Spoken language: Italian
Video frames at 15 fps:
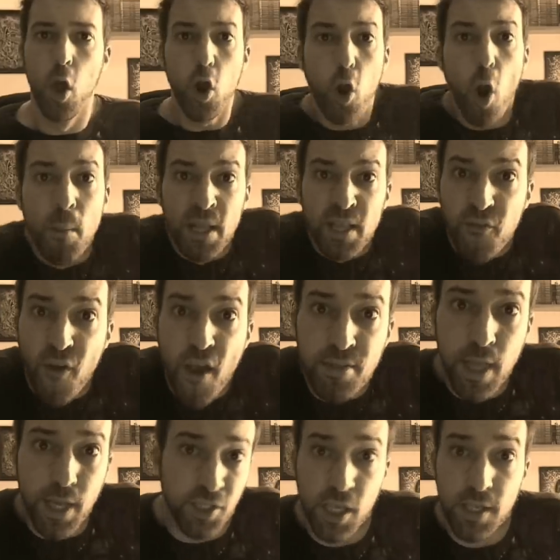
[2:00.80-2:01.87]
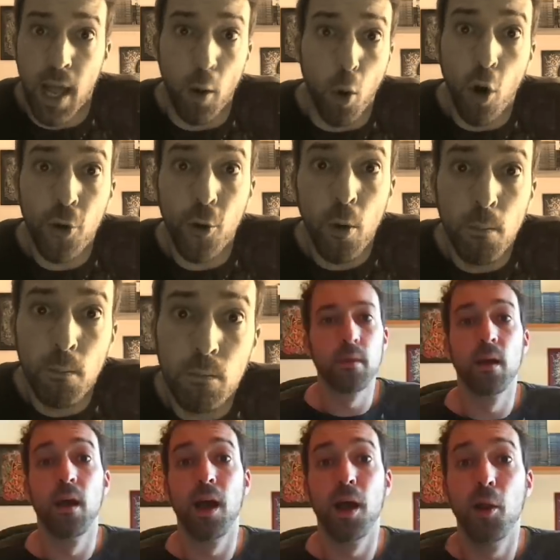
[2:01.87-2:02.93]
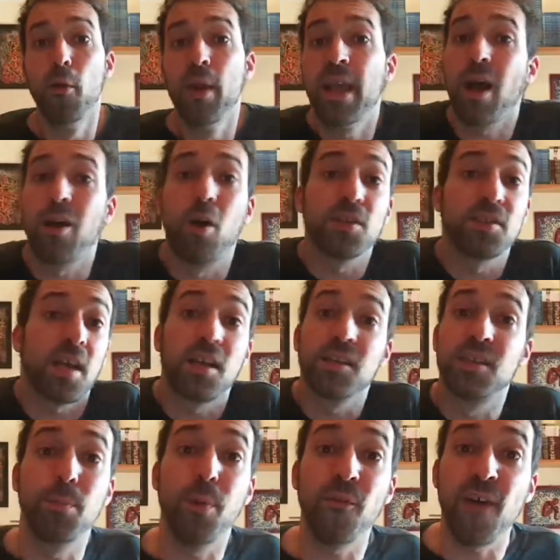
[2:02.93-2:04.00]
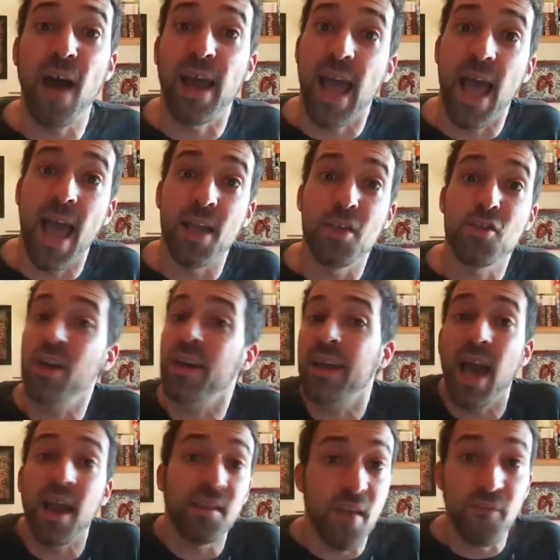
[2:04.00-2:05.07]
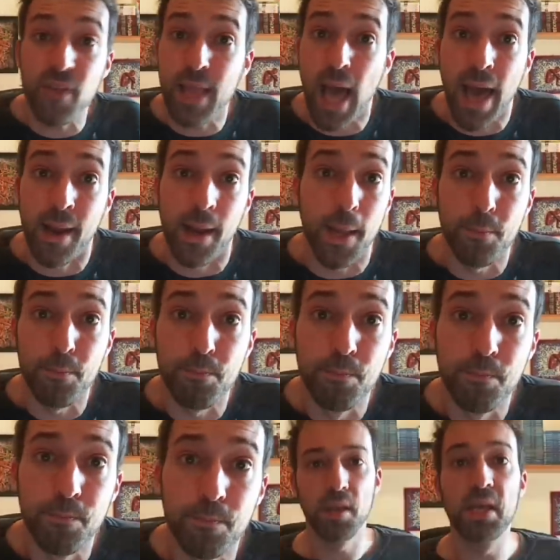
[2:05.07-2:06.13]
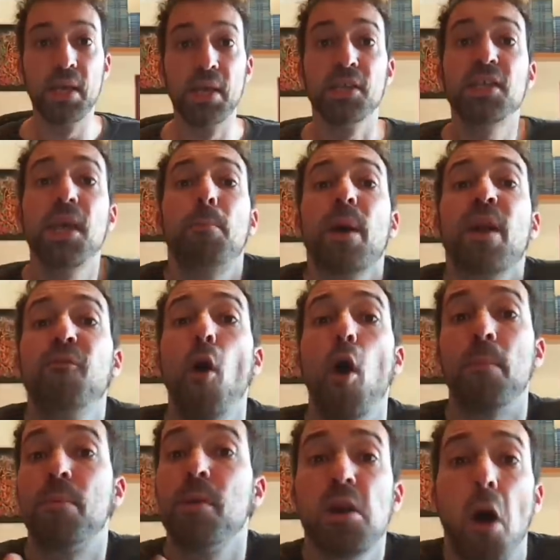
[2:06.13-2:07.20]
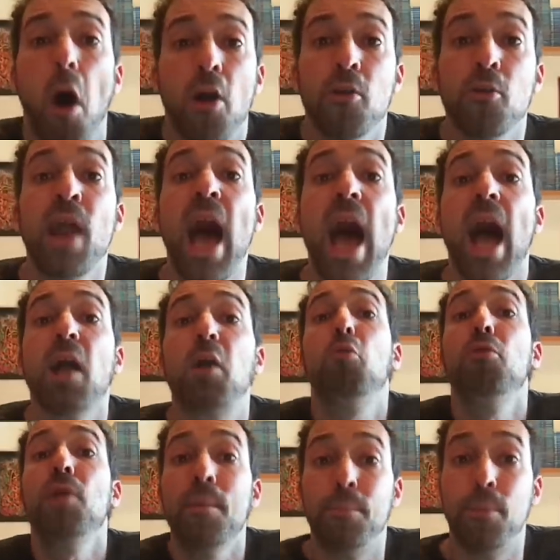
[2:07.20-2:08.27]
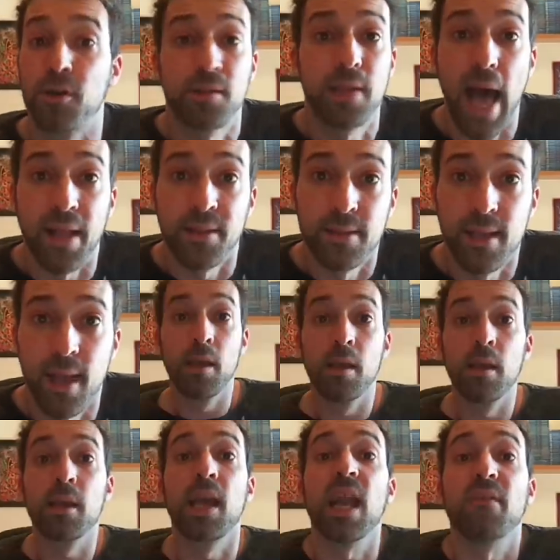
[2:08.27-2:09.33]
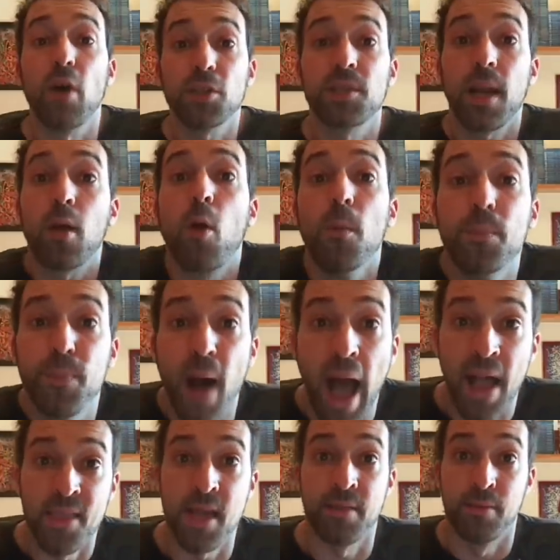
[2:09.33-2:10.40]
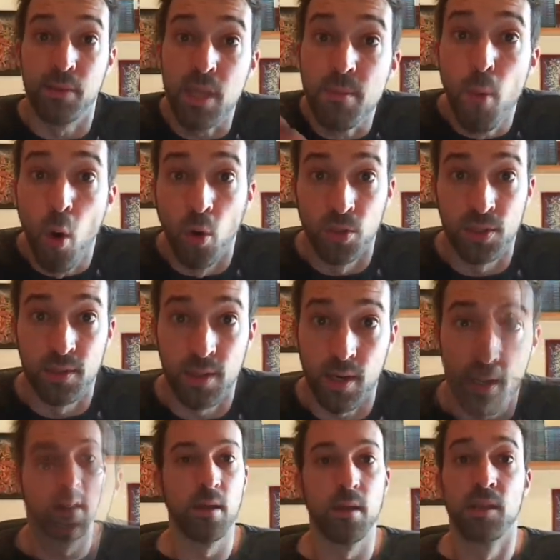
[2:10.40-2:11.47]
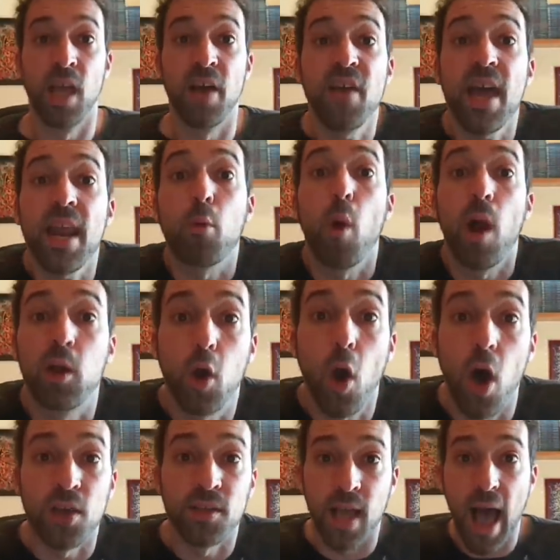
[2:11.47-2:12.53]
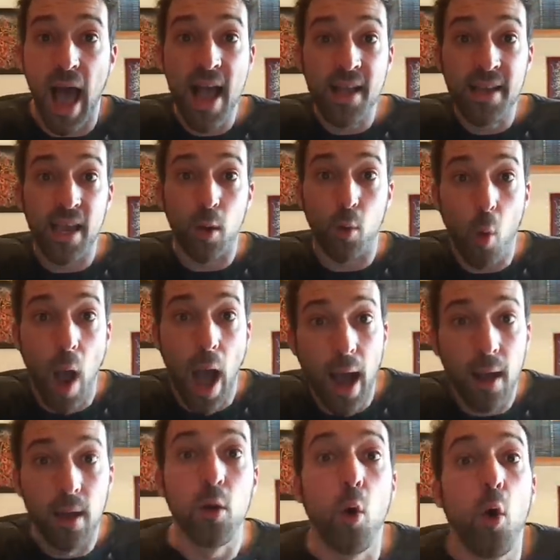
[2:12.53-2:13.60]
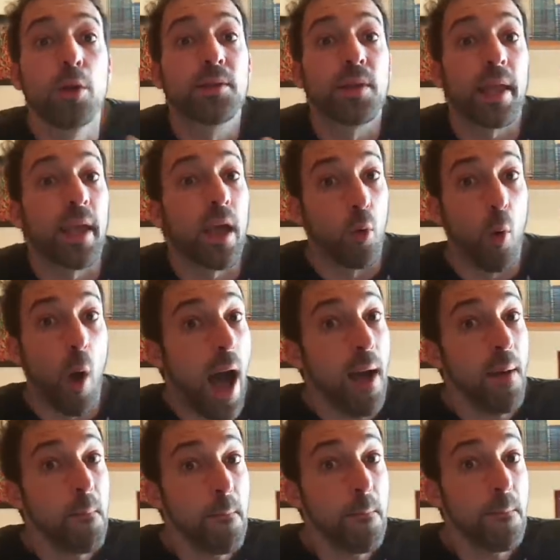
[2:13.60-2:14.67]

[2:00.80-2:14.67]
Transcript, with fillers: Come difendersi da loro? L'unica cosa che si può fare è cercare di evitarle. Se per voi però non ha alcuna importanza che la vostra compagna dimostri di avere qualcosa anche qua, oltre che qua,